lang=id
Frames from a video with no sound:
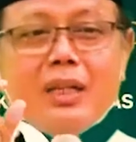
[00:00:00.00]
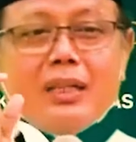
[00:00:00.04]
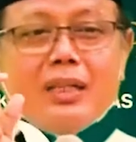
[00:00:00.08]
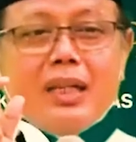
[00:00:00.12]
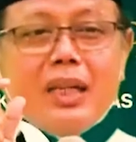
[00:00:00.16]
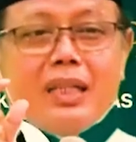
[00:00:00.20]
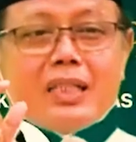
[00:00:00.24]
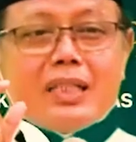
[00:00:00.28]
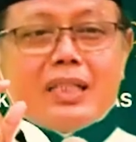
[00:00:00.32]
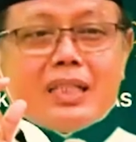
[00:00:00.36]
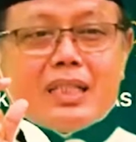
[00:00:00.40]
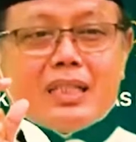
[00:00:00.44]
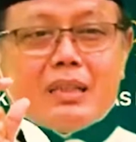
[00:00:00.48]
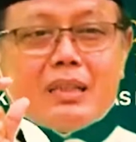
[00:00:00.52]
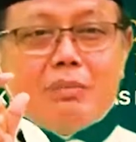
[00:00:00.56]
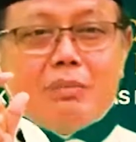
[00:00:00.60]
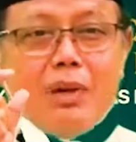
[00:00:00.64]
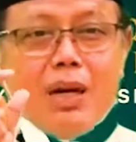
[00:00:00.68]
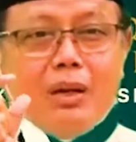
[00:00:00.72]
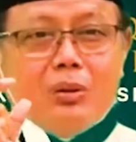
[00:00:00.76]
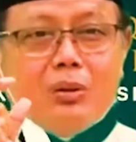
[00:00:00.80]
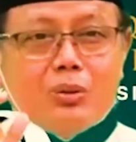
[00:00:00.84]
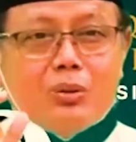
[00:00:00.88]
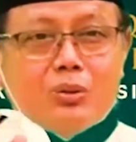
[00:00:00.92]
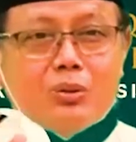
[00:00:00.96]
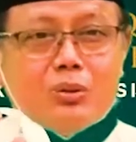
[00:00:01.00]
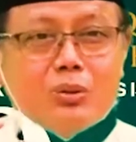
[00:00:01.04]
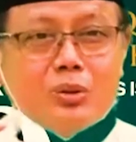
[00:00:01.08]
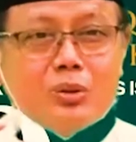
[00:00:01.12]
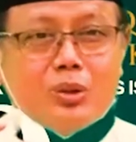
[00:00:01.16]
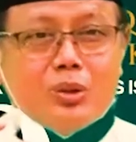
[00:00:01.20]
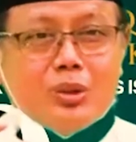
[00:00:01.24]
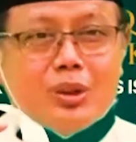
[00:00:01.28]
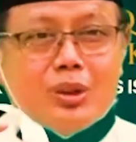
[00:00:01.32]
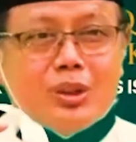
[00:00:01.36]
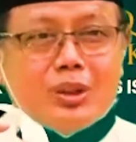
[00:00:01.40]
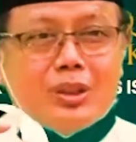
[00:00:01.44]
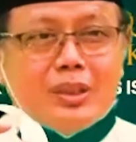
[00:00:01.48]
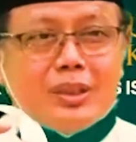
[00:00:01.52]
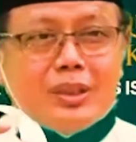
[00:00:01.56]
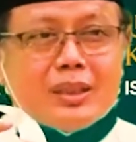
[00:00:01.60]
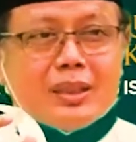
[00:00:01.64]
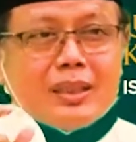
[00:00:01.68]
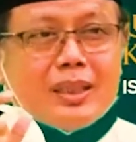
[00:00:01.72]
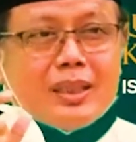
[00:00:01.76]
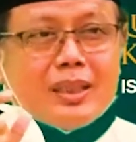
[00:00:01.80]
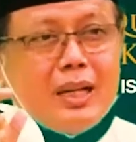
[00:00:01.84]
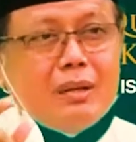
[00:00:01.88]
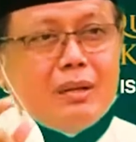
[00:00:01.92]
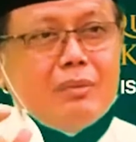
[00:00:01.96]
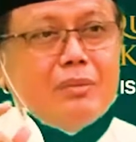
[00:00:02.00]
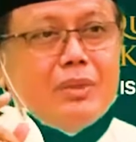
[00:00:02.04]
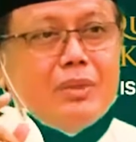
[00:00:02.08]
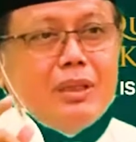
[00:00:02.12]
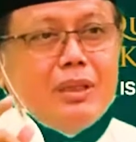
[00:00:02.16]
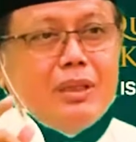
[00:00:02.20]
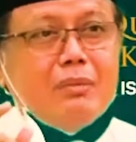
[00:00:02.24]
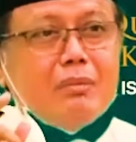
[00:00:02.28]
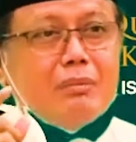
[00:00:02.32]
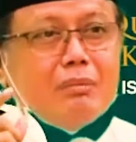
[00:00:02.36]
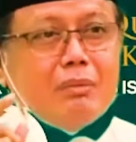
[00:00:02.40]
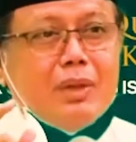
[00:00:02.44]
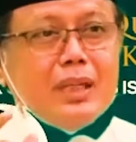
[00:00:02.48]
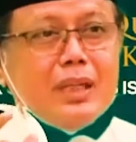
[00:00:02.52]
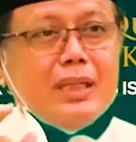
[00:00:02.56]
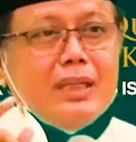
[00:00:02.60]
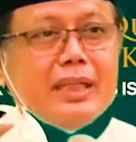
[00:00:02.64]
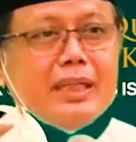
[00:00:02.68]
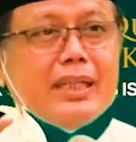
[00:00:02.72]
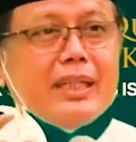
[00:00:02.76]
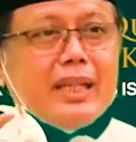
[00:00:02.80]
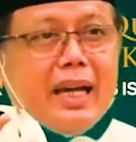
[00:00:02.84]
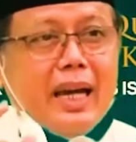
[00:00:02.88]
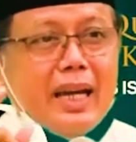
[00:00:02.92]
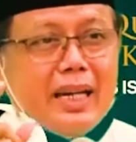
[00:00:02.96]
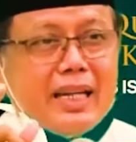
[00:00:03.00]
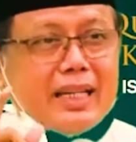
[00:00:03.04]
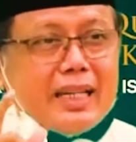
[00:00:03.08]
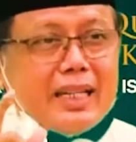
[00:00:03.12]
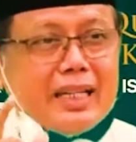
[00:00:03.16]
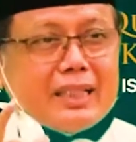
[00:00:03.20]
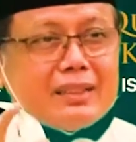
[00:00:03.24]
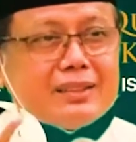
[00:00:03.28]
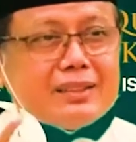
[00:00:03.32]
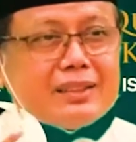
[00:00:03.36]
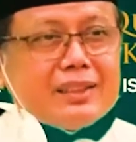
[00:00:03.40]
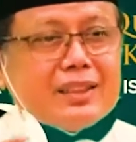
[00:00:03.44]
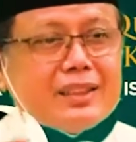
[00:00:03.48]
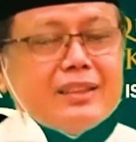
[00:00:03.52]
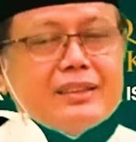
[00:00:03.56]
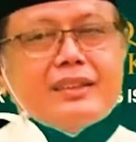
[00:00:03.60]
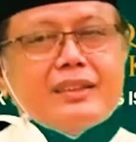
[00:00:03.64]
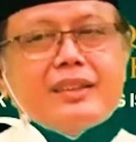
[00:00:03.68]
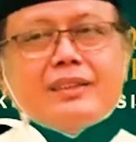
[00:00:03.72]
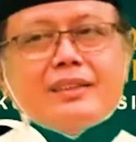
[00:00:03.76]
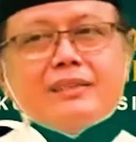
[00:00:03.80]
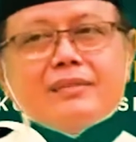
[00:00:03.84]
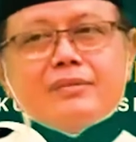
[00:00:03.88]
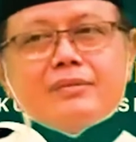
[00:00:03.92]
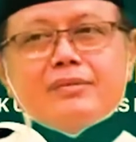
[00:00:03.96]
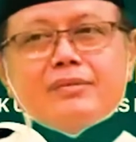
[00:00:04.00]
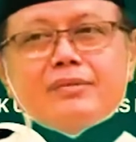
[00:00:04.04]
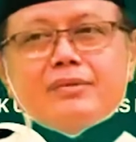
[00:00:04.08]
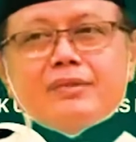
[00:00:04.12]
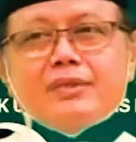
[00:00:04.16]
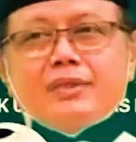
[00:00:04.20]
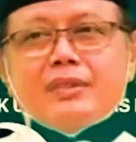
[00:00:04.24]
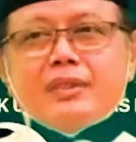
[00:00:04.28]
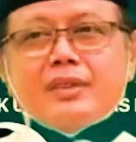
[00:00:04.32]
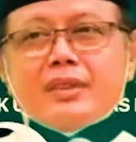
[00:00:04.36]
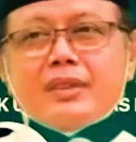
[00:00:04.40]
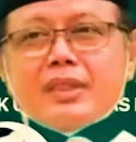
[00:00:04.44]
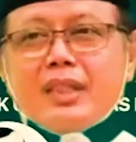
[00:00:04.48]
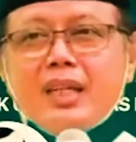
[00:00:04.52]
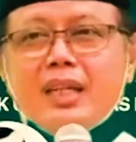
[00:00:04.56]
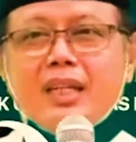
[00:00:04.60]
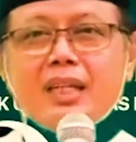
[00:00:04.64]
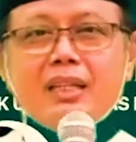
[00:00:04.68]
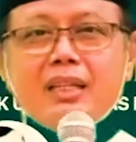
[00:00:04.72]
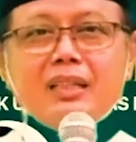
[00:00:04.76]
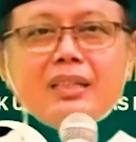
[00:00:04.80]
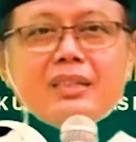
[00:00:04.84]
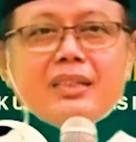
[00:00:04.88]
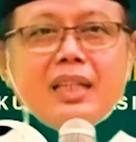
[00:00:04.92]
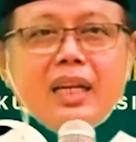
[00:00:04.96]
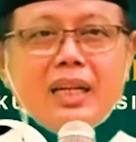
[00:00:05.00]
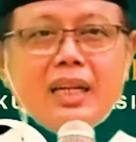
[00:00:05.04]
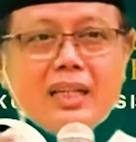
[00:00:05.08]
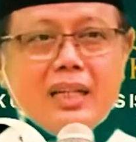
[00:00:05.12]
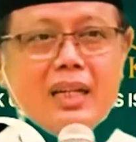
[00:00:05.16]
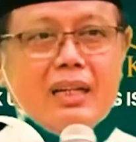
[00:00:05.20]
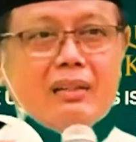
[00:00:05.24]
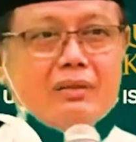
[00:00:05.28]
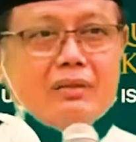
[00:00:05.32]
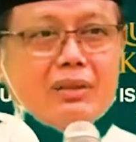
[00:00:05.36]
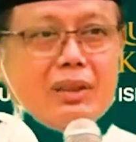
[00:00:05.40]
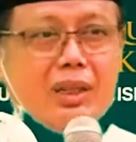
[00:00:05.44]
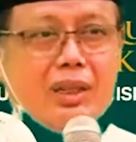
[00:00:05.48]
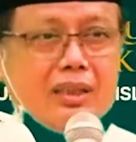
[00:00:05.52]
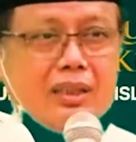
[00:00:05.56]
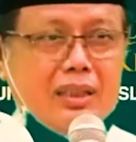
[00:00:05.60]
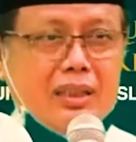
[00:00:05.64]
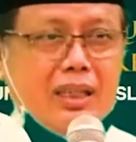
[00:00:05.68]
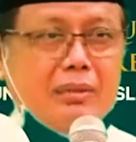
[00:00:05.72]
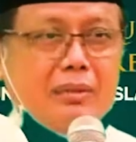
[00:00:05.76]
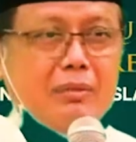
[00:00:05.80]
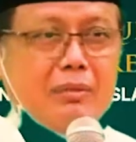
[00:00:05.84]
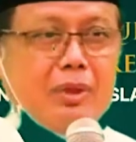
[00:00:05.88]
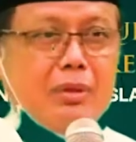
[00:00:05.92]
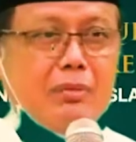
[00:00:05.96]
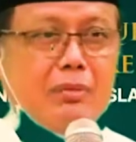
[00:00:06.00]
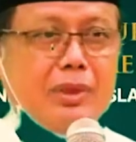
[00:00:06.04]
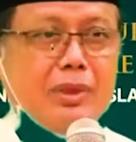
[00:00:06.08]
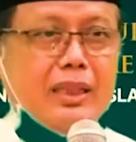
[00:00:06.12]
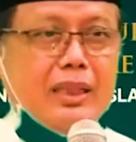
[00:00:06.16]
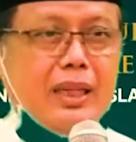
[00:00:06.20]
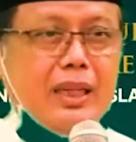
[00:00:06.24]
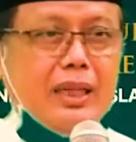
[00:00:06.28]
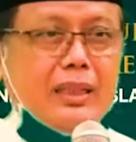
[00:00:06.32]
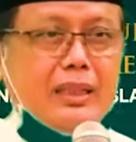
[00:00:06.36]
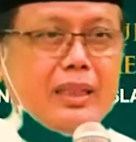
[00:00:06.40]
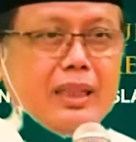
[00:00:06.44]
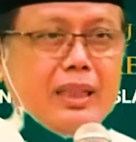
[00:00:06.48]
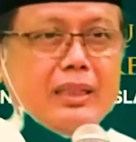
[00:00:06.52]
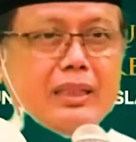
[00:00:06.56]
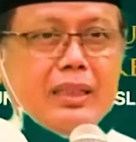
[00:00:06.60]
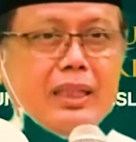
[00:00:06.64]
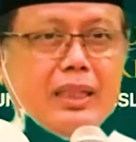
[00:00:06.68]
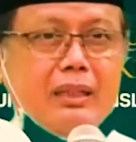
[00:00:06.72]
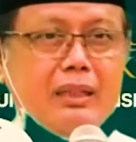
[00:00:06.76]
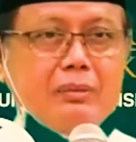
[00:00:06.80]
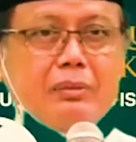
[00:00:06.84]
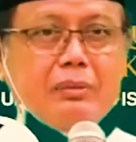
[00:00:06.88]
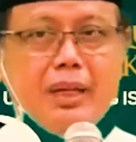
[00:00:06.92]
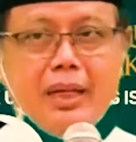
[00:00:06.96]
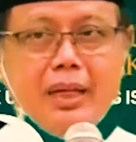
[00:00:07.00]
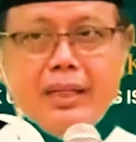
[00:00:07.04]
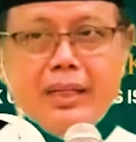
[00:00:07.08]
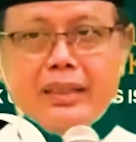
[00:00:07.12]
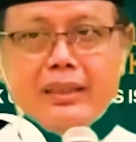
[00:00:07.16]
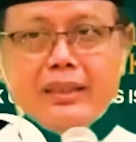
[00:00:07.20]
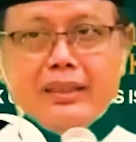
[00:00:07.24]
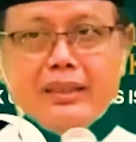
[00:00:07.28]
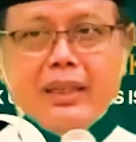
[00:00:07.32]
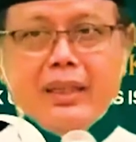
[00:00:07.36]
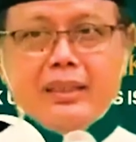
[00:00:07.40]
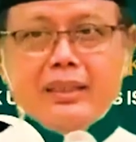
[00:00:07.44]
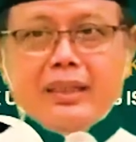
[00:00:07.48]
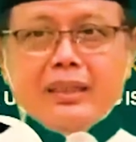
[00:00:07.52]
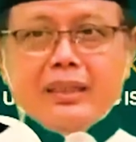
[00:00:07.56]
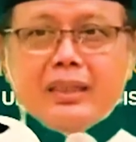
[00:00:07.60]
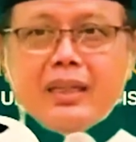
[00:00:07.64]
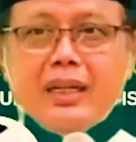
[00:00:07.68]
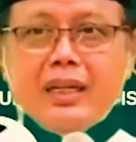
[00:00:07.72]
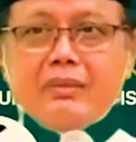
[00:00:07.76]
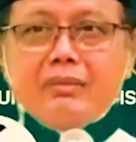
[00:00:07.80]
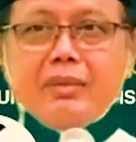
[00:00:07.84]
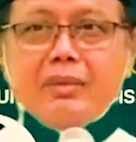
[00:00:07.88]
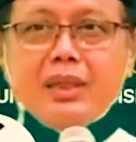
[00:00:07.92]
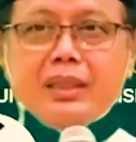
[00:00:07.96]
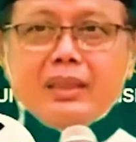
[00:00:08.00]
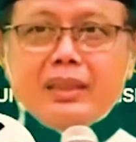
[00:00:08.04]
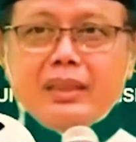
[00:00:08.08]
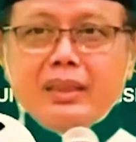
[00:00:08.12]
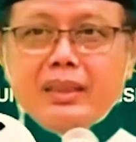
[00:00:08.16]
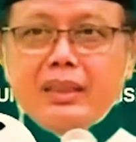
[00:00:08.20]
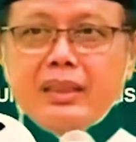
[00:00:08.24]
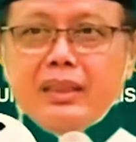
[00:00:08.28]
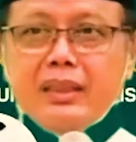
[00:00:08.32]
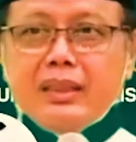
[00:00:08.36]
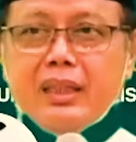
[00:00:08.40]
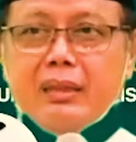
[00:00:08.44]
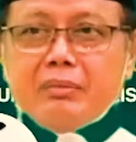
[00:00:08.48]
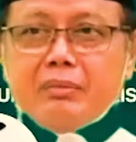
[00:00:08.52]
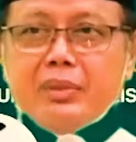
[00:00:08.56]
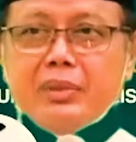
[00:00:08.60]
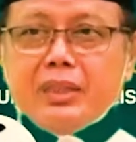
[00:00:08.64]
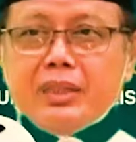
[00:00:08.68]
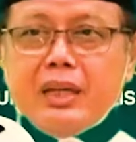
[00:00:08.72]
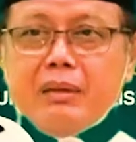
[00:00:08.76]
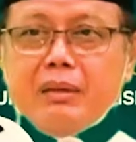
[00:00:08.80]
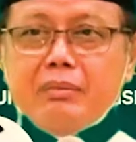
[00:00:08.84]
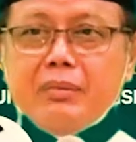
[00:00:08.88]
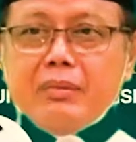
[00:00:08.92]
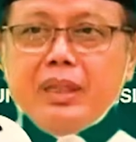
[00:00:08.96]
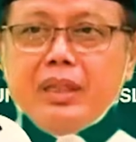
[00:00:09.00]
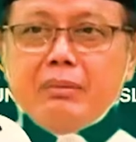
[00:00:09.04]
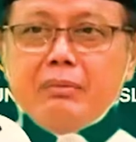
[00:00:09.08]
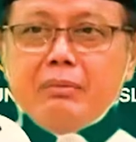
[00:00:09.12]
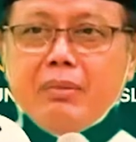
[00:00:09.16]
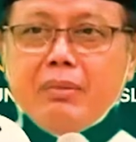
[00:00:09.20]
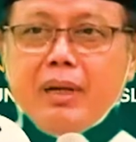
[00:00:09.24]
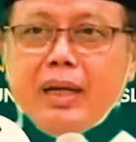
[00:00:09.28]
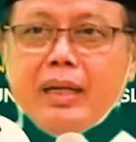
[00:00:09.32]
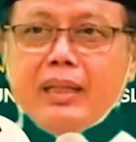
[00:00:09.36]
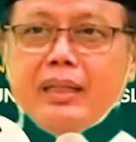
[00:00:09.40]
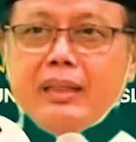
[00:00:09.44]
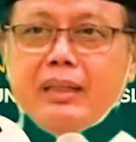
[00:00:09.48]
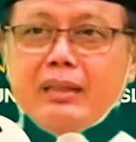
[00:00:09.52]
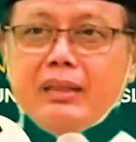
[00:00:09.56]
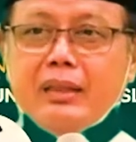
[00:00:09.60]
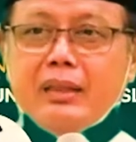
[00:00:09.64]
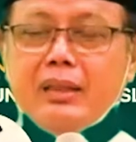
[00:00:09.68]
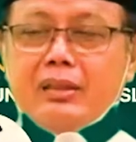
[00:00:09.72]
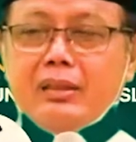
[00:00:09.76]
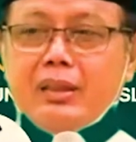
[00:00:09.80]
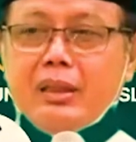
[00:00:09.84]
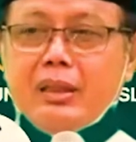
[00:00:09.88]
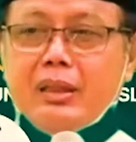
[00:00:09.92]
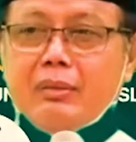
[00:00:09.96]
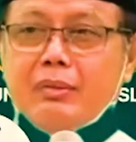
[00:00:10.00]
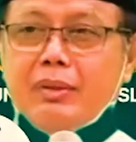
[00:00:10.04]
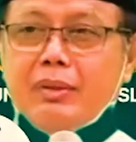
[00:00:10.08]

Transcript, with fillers: Nasma'u. Kami mendengar. Sekarang jarang orang yang mau mendengarkan dengan baik. Ada ceramah gini tapi sambil main non apa?